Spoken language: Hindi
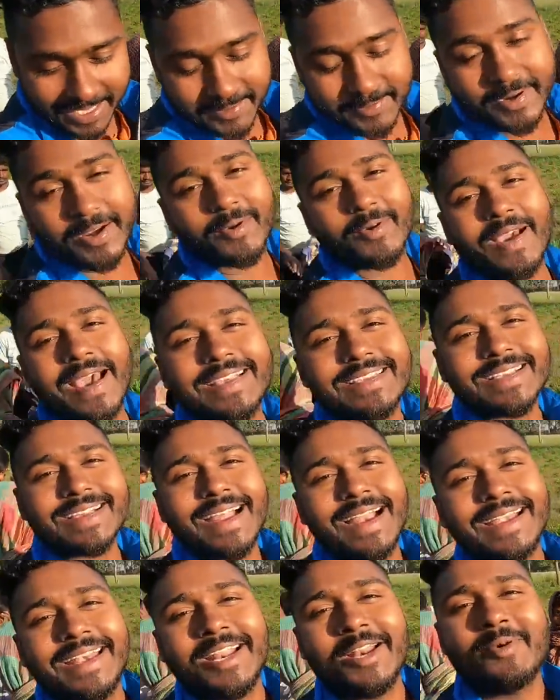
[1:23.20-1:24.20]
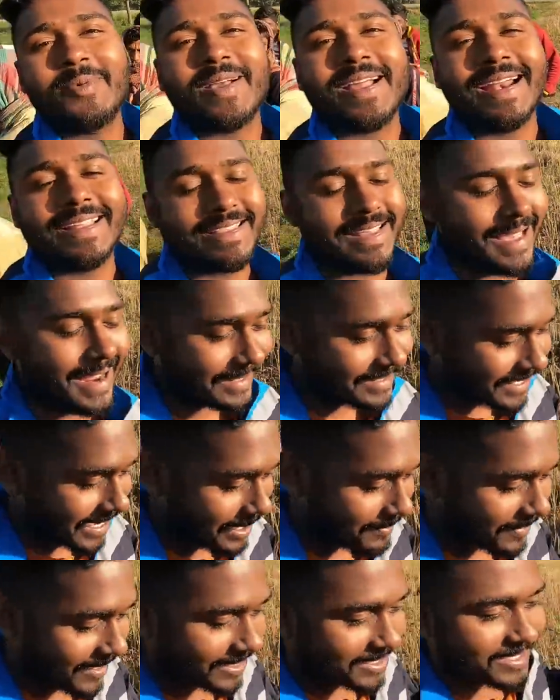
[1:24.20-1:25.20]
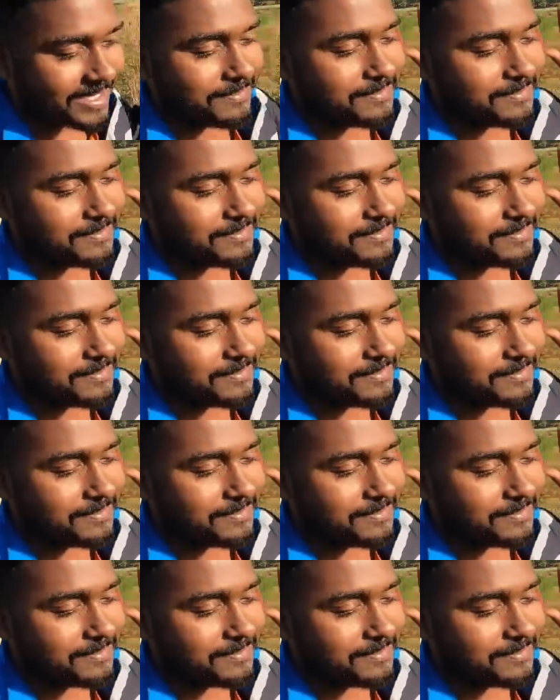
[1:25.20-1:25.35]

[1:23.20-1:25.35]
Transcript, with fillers: इस वीडियो का इसे कंटिन्यू भी करते हैं चैनल पर